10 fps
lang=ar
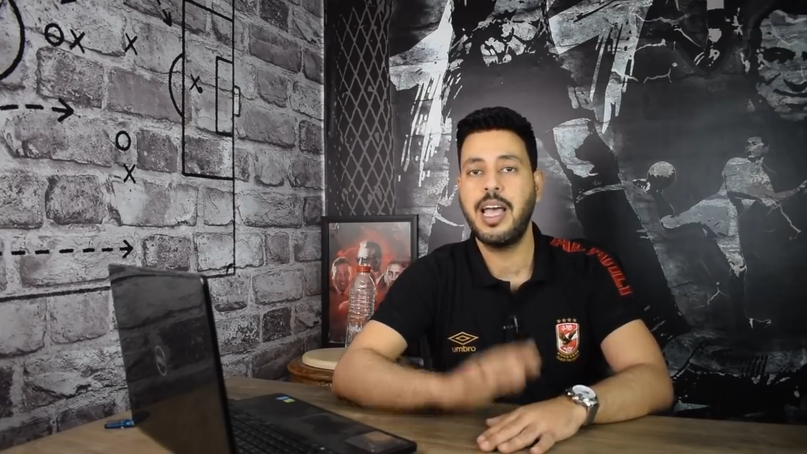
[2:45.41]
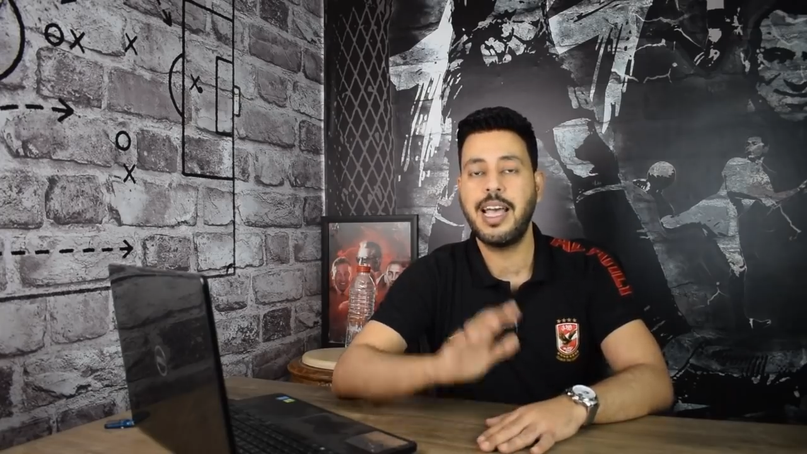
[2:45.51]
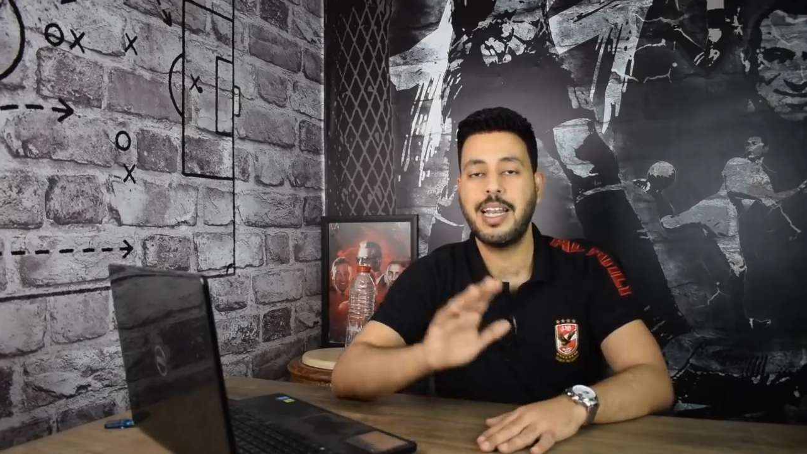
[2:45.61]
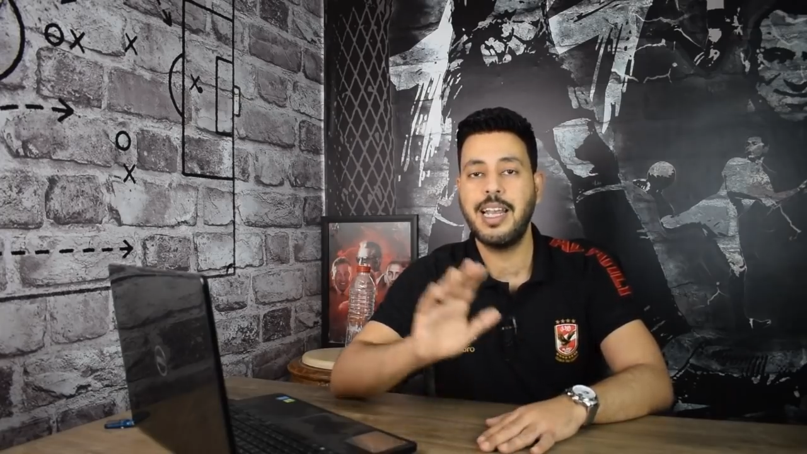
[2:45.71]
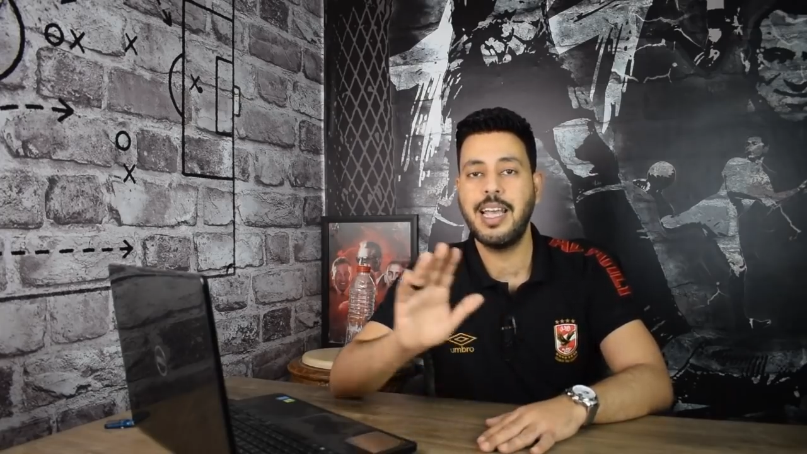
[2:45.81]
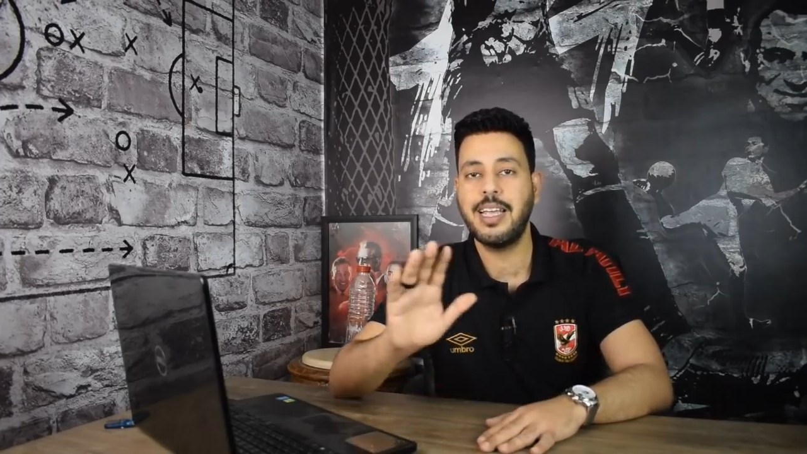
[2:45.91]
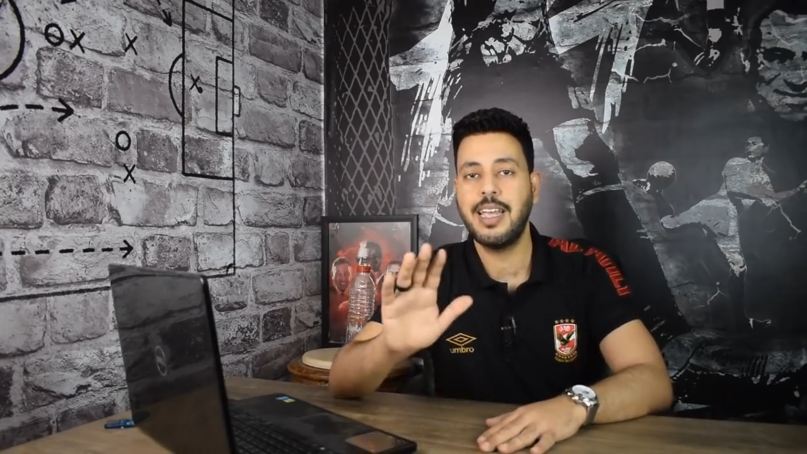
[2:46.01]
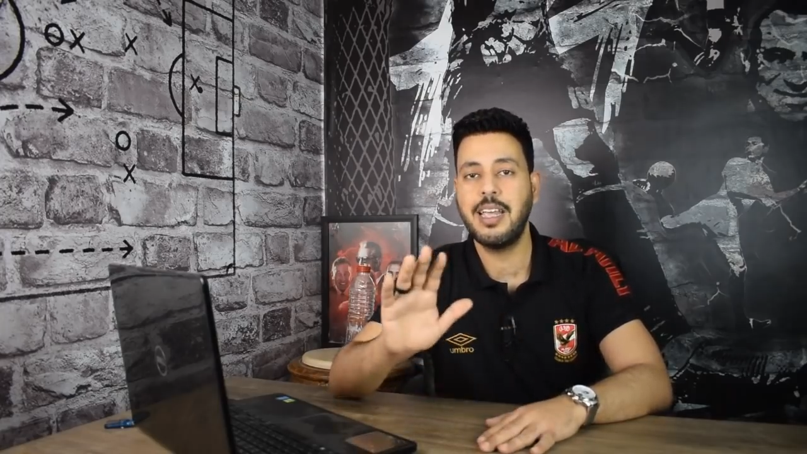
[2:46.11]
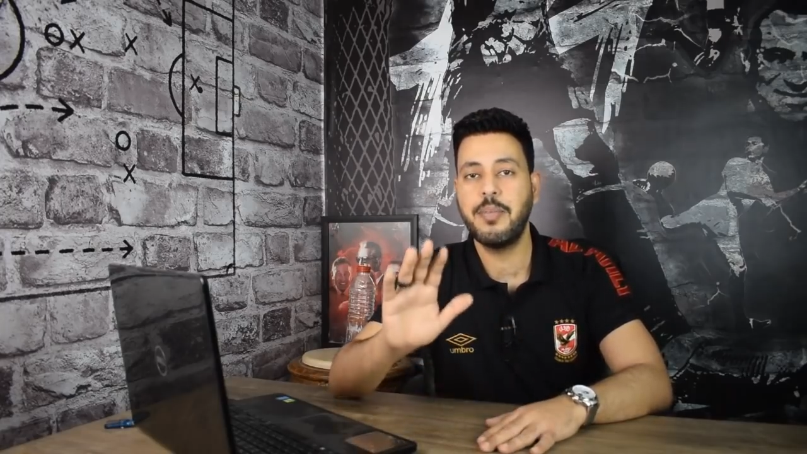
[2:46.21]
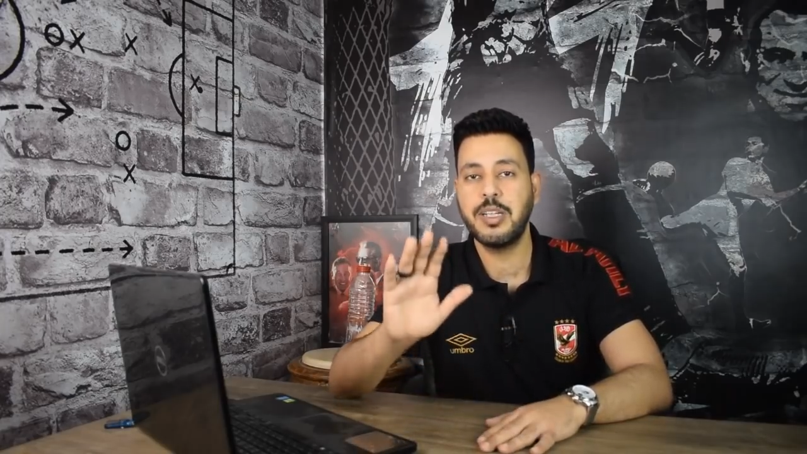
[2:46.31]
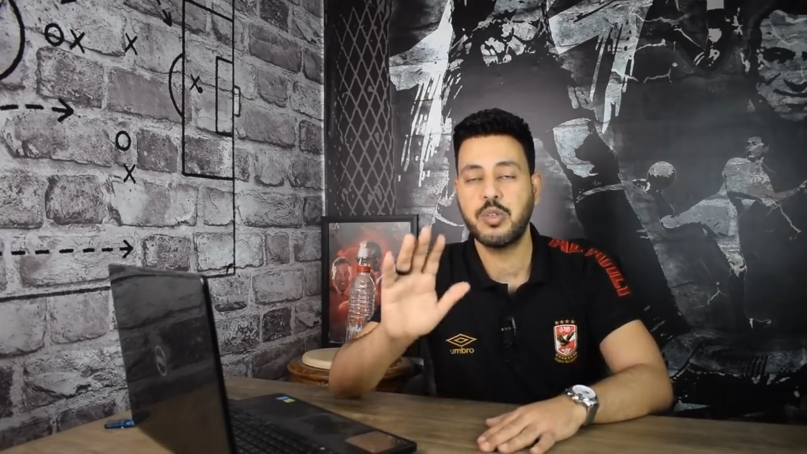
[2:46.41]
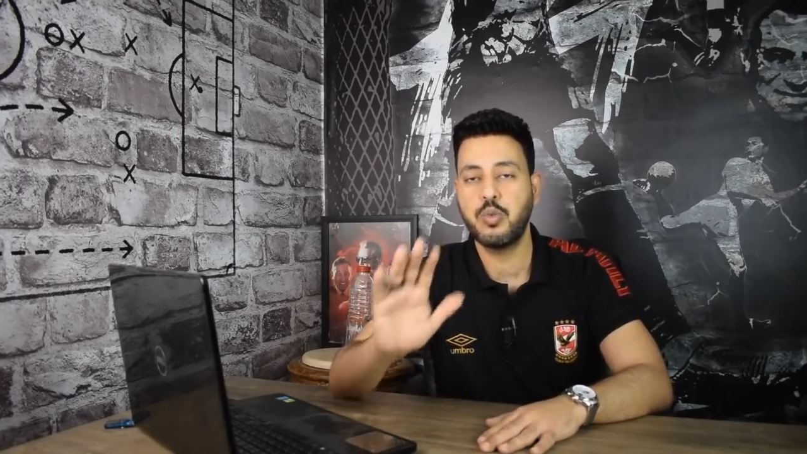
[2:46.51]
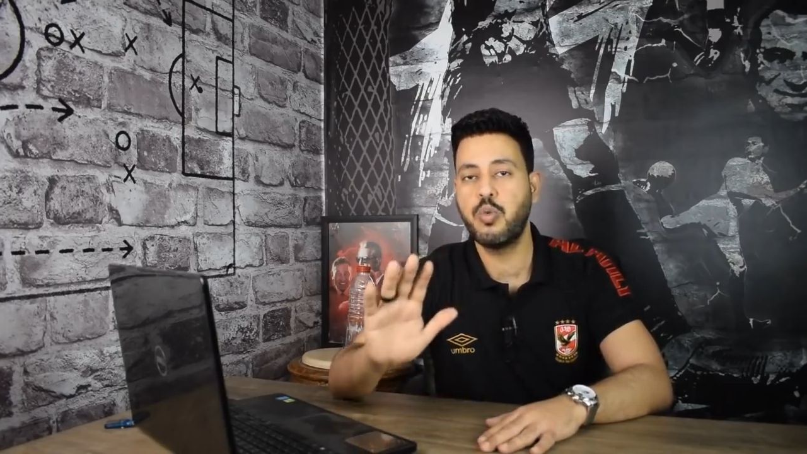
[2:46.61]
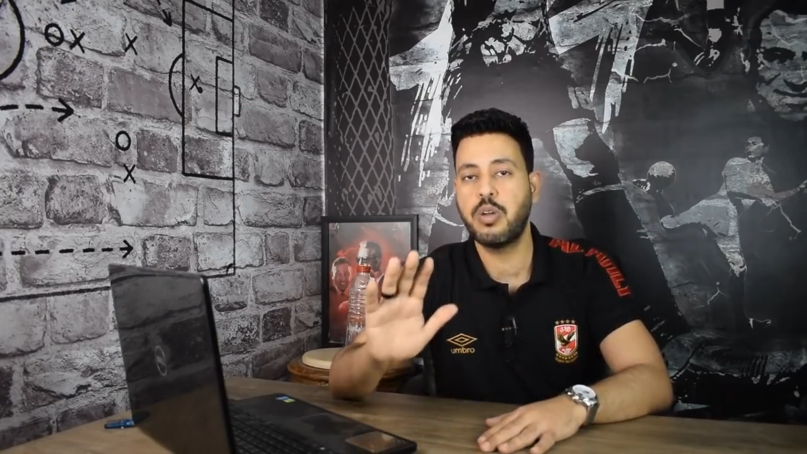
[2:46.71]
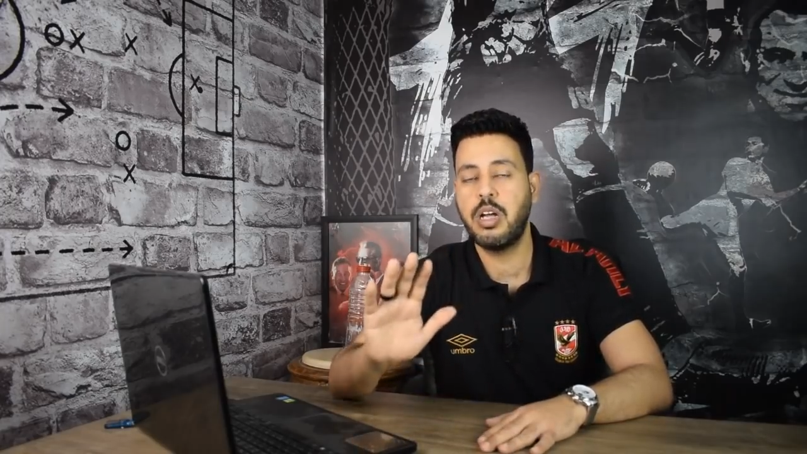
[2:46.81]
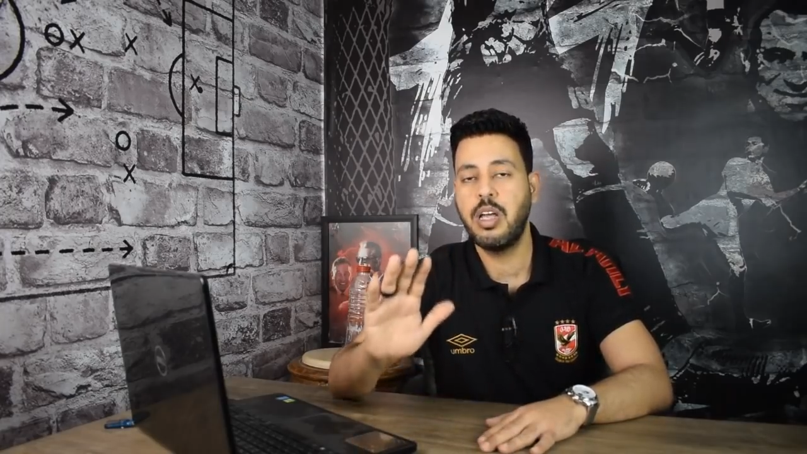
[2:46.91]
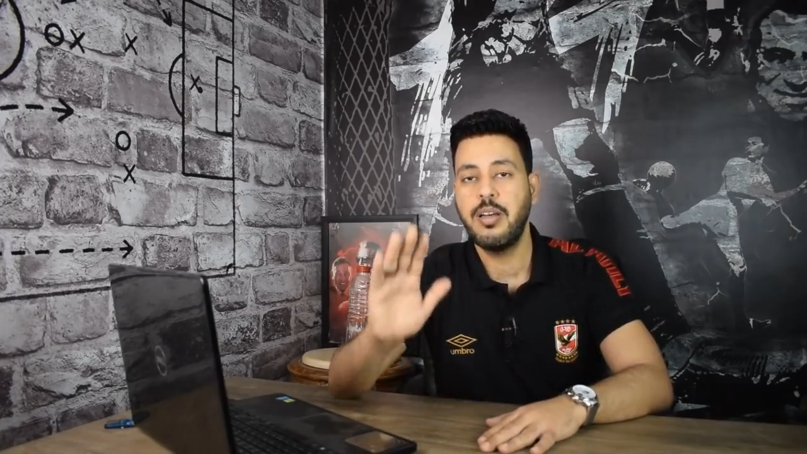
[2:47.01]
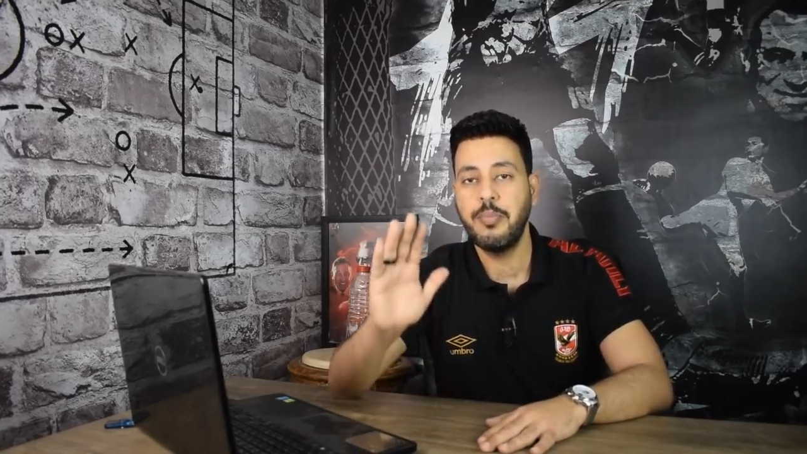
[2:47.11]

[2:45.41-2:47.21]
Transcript: هتلاقي دايما صوره